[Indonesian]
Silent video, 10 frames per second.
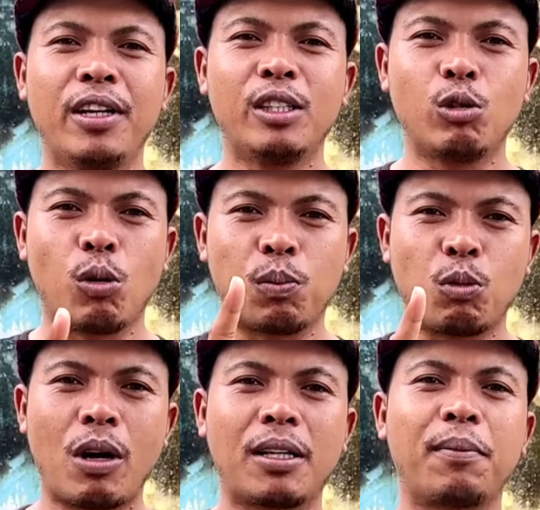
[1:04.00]
ini cukup
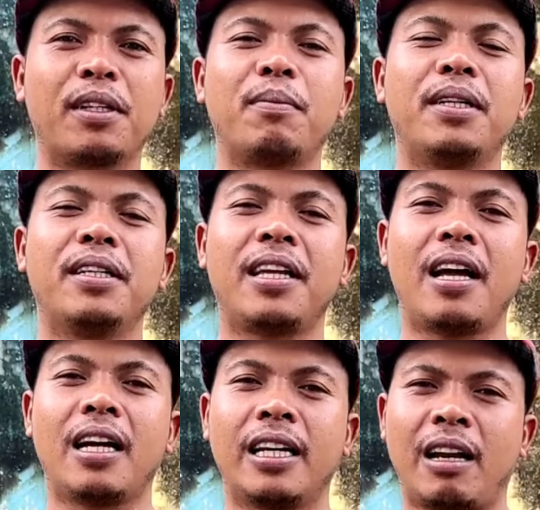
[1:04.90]
tua teman-teman
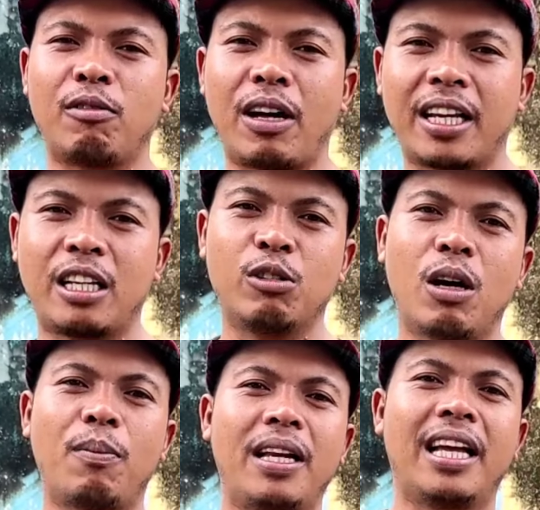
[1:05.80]
ya dan varian
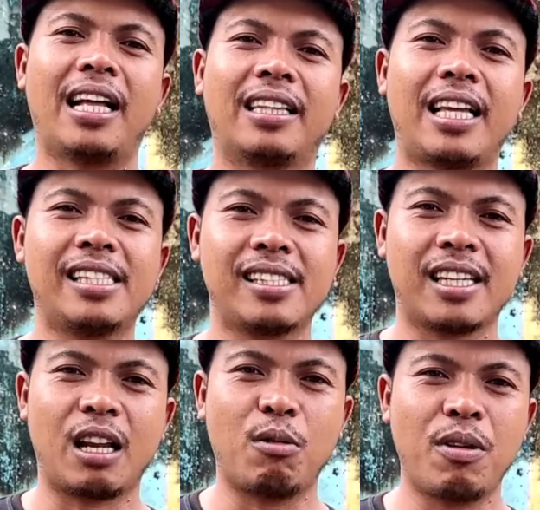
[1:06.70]
juga paling atas,
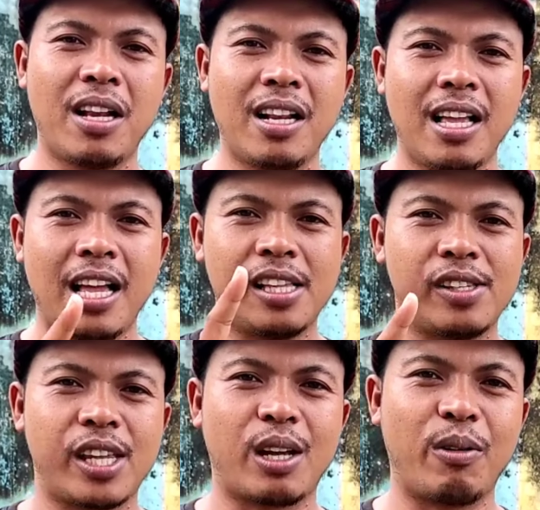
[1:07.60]
Rewheel
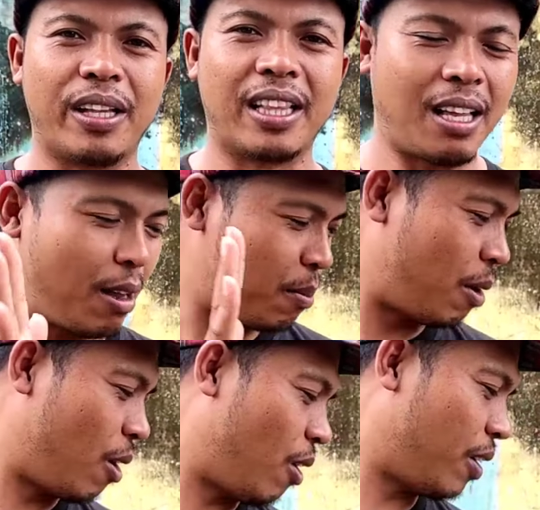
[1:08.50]
wheel, cycloid.
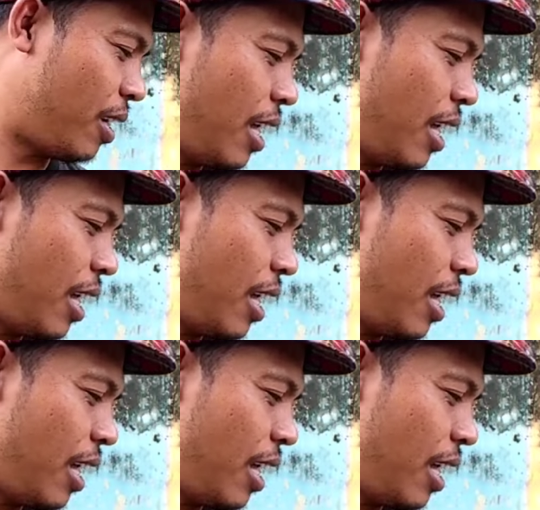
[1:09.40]
Monggo.